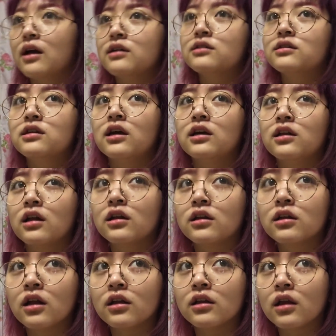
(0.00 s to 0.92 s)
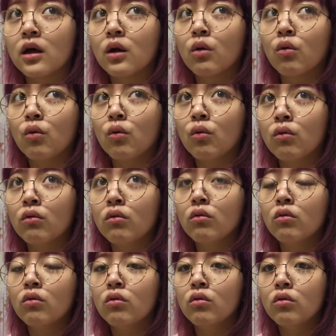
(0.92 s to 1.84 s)
何歳になったんだろ
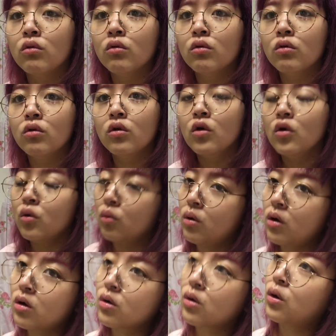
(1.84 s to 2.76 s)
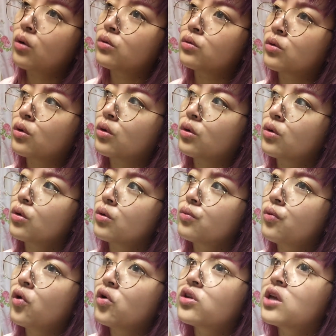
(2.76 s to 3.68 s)
う、わかんない。
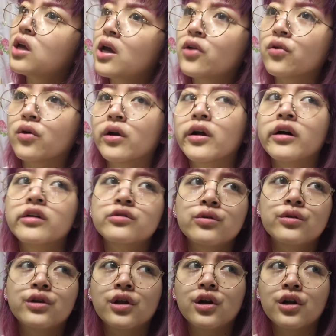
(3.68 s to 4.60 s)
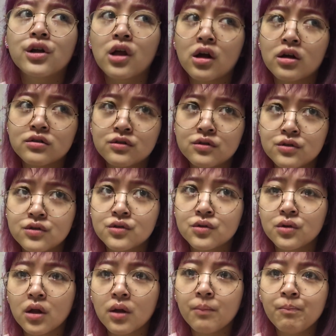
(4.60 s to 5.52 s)
よんじゅうはちから数えてない気がするんで
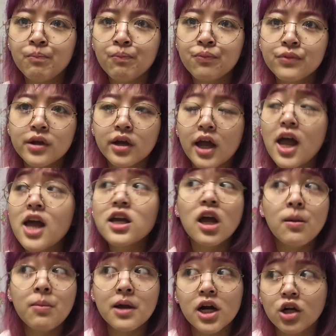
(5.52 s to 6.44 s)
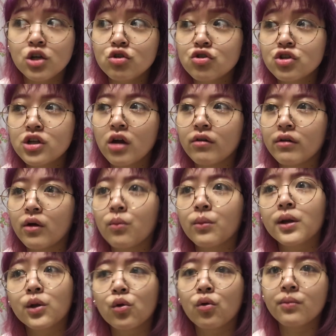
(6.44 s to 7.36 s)
すよね。なんか エーケービー 加入したよね、お
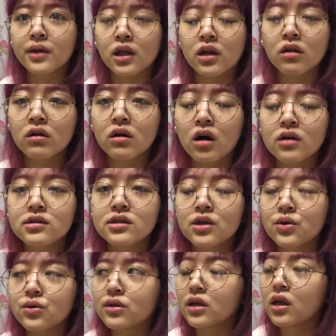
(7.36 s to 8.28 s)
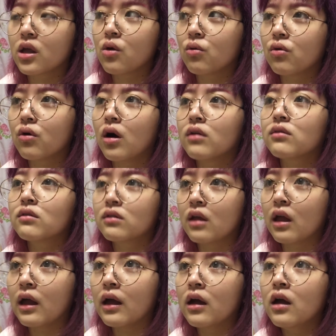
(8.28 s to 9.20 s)
めでとうみたいな感じで言った記憶があっ
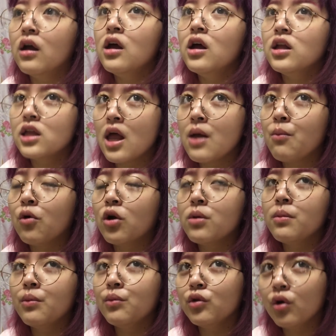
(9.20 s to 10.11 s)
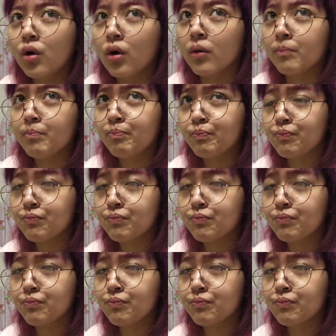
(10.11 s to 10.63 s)
て、で森マムの